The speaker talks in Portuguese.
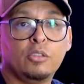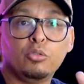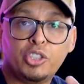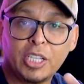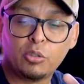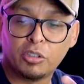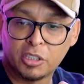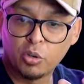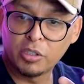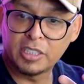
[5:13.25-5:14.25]
no dia do
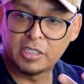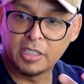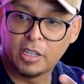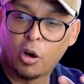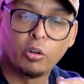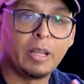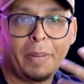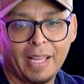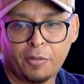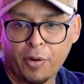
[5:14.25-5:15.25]
11 do 11 ou da
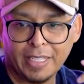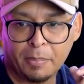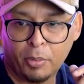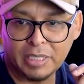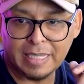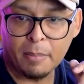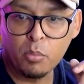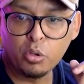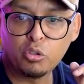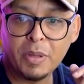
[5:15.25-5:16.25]
Black Friday pode estar tá
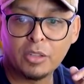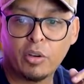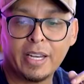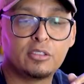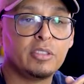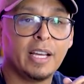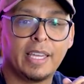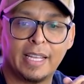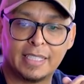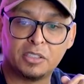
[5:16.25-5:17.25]
muito menor isso
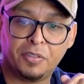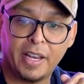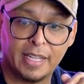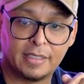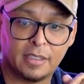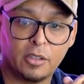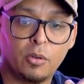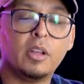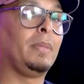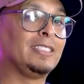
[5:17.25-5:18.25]
daqui, essa diferença,
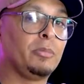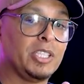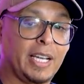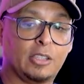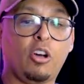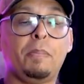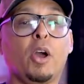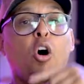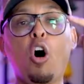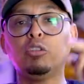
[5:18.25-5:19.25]
entendeu? Mais uma dica top.
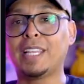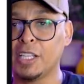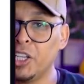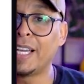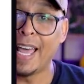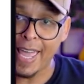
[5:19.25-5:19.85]
Outra dica